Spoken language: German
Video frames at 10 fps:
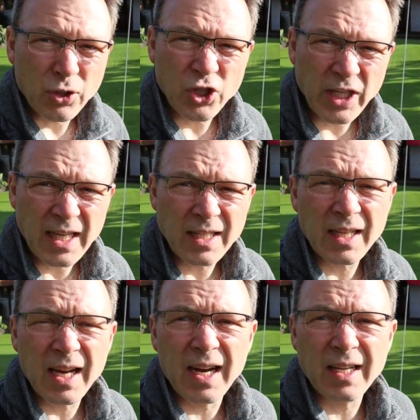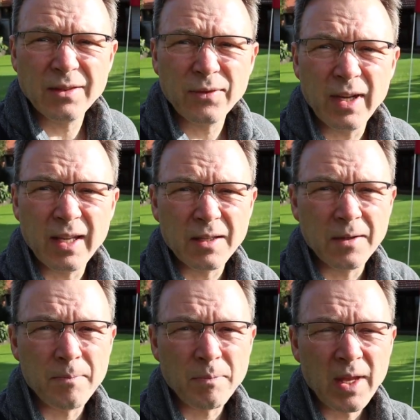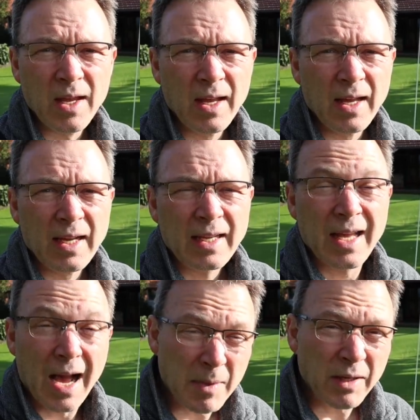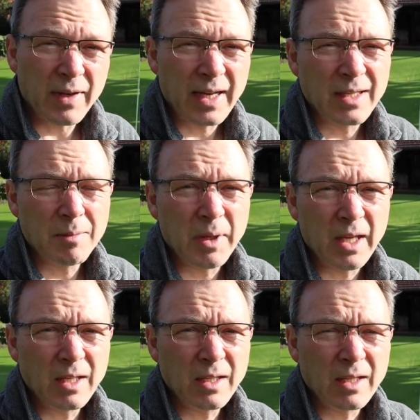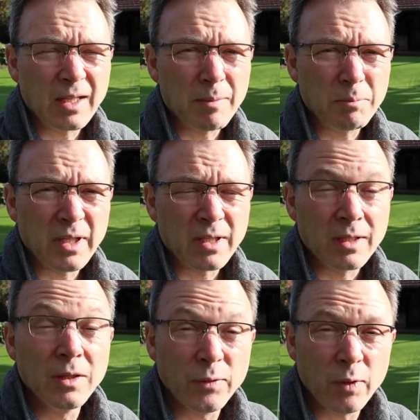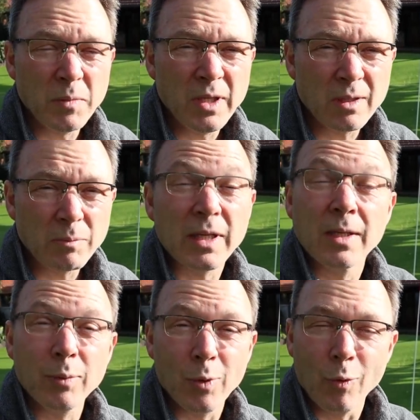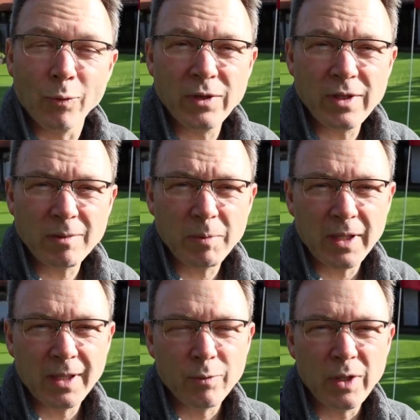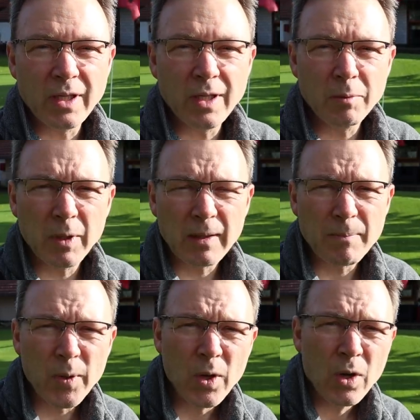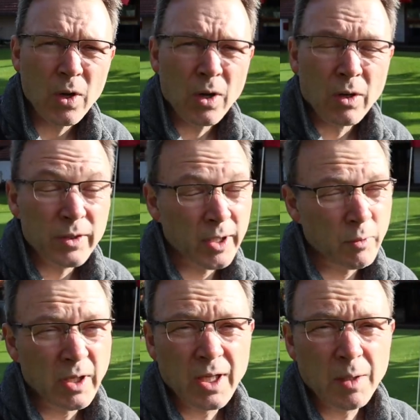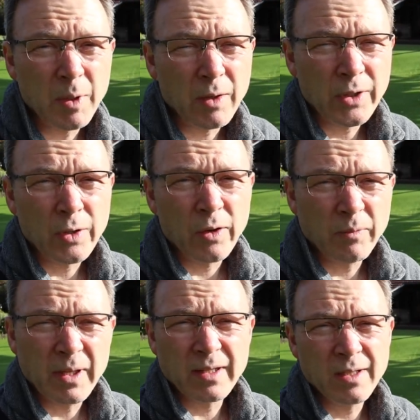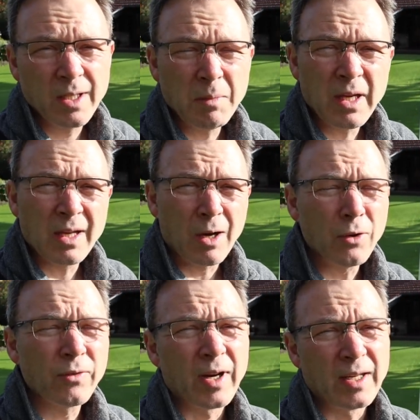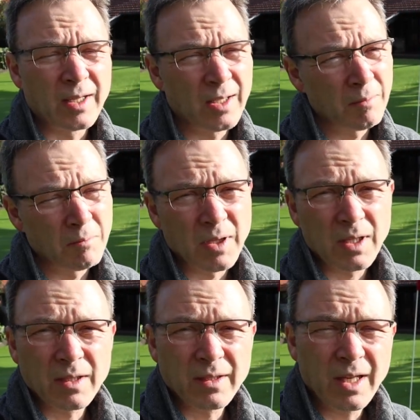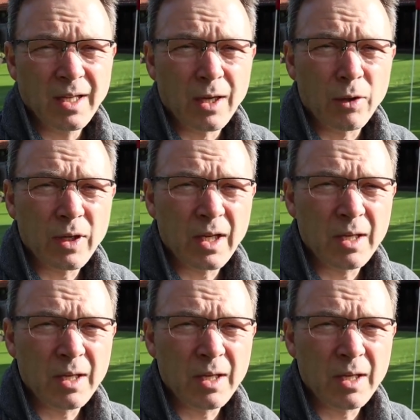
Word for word: bestehenden Rasenfläche kann man weiter mähen. Ich habe mich informiert bei den Profis, bei den Greenkeepern. Und die Greenkeeper auf den Golfplätzen, die mähen auch weiter. Die äh, sehen auch